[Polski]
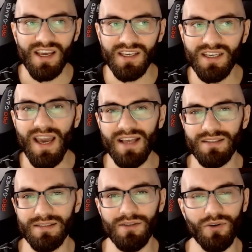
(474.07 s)

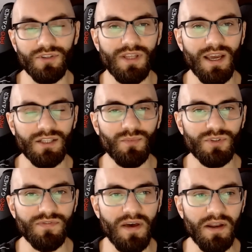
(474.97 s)
gęsty od tej
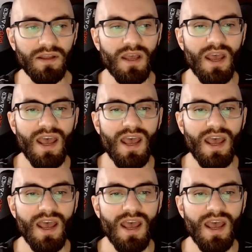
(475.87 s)
atmosfery.